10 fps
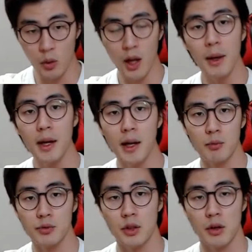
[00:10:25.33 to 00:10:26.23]
활발하게
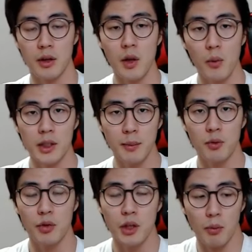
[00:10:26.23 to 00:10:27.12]
움직여요. 이게
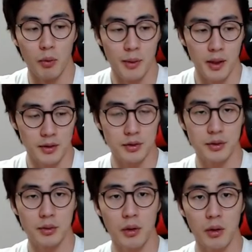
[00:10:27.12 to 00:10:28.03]
왜냐면 우리 몸이
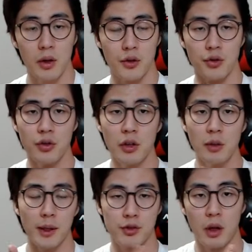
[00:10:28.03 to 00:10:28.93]
스스로
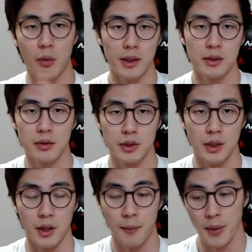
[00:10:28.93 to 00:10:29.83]
균형을 맞추려고 하는
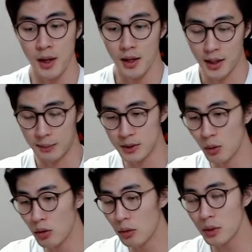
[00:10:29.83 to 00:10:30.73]
것이에요.
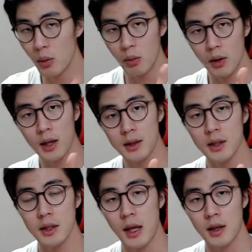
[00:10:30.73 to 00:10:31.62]
남성 호르몬이
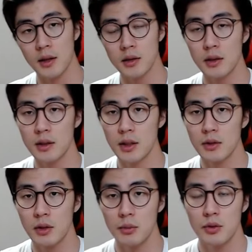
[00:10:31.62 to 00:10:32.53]
올라갔다는 얘기는 일단
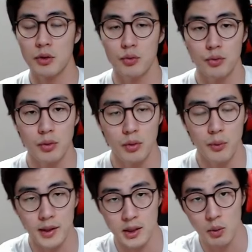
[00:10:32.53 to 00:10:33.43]
여러분들 운동을
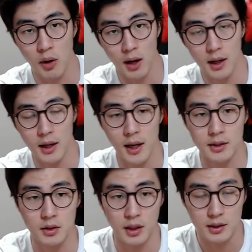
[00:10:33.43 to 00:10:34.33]
굉장히 과하게
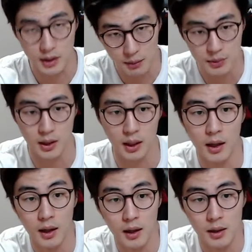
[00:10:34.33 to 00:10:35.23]
하셨다는 얘기입니다.
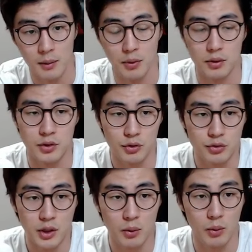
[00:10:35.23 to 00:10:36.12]
뭐
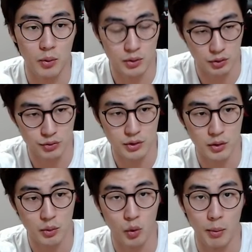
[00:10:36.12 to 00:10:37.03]
저중량,
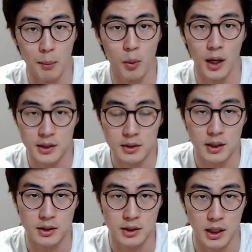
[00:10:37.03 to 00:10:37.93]
저중량으로 고반복
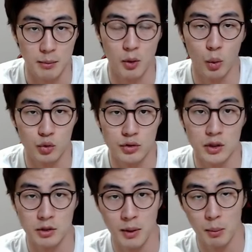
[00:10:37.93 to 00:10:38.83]
하셨다든지 아니면
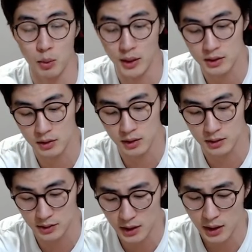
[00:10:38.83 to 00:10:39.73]
고중량 저반복을
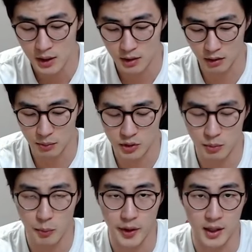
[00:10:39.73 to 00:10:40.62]
하셨다든지 여러분들
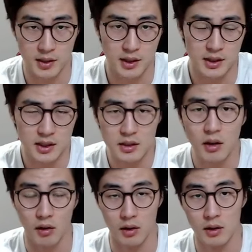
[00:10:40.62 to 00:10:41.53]
몸에 굉장히
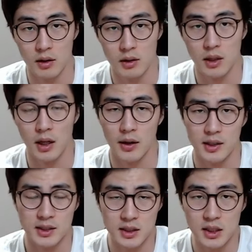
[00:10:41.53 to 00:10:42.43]
신경, 그러니까
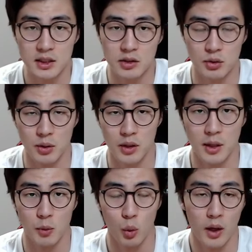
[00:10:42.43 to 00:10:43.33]
굉장히 스트레스를 줬기
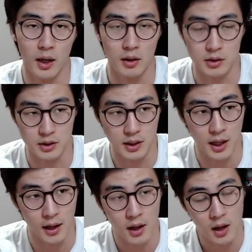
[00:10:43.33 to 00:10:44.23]
때문에 올라간
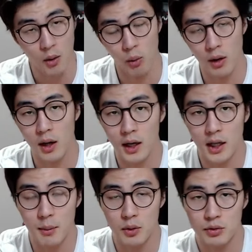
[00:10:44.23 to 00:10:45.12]
것인데, 올라가게
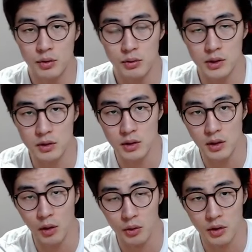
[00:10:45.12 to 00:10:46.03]
되면 또 수용체들이
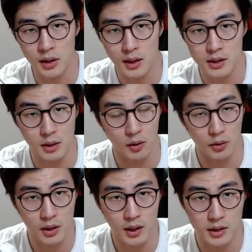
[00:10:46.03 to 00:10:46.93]
이게 어떻게 될지
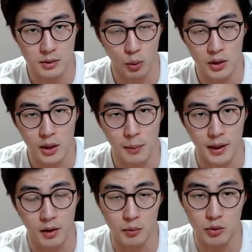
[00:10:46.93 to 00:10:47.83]
어떻게 해야 될지 모른단
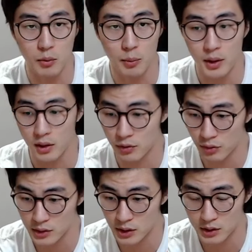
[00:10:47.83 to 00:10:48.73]
말이에요. 그럼 우리 몸이 이
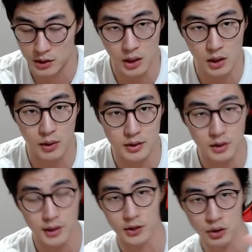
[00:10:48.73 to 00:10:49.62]
수용체를 지키기
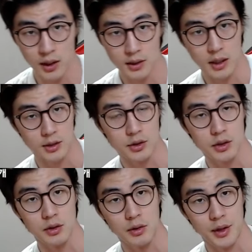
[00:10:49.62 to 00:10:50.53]
위해서 낮춰라해서
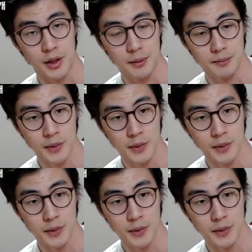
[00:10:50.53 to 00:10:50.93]
낮아지는 거예요.